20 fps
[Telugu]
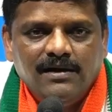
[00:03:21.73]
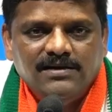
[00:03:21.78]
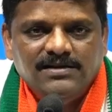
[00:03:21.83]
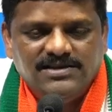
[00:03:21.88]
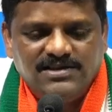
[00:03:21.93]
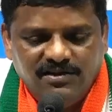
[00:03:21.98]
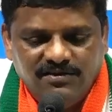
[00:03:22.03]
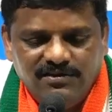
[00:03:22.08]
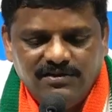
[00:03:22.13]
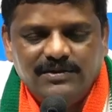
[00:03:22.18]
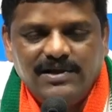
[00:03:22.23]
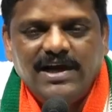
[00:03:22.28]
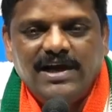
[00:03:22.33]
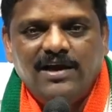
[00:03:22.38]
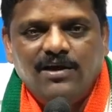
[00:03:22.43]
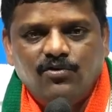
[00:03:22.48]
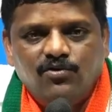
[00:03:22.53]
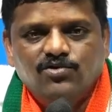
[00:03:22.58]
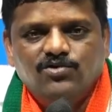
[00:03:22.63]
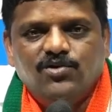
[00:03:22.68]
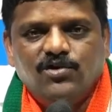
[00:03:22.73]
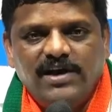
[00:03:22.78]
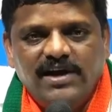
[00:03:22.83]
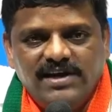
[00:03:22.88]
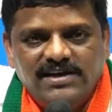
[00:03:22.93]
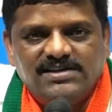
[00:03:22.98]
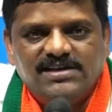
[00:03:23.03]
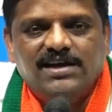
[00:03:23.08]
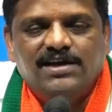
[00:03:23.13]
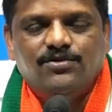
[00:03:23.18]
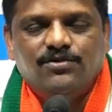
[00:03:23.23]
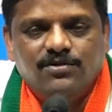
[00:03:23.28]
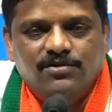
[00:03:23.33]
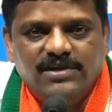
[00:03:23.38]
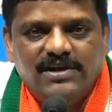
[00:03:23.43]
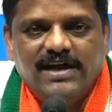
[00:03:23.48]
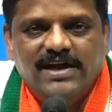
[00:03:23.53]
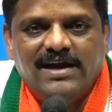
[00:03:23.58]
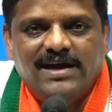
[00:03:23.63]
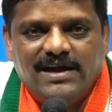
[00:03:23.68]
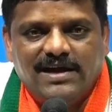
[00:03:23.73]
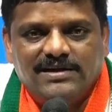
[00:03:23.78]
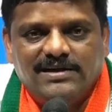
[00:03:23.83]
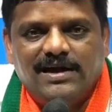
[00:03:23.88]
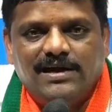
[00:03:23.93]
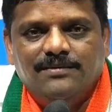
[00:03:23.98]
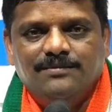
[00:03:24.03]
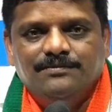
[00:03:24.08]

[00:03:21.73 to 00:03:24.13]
శివం దగ్గర కూర్చొని ఏడిచినట్టుకుంది ఆయన కథ